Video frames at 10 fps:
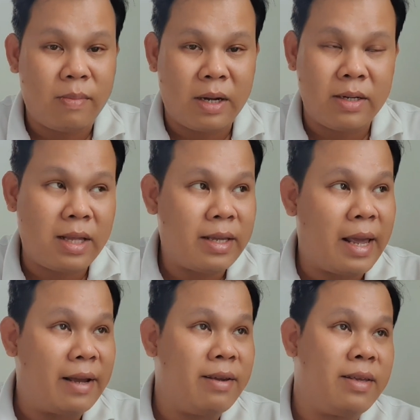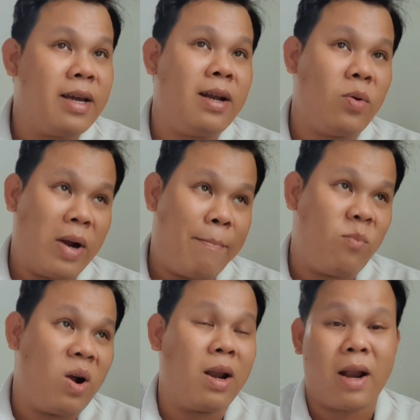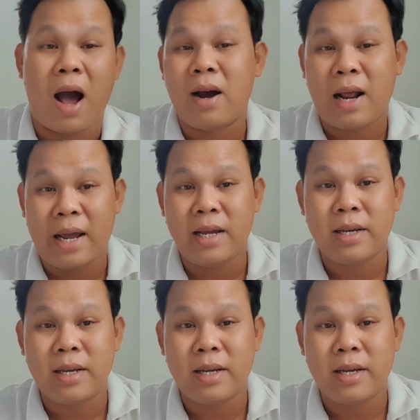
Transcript: mà người ta dạng như chơi lâu năm hoặc là thợ thầy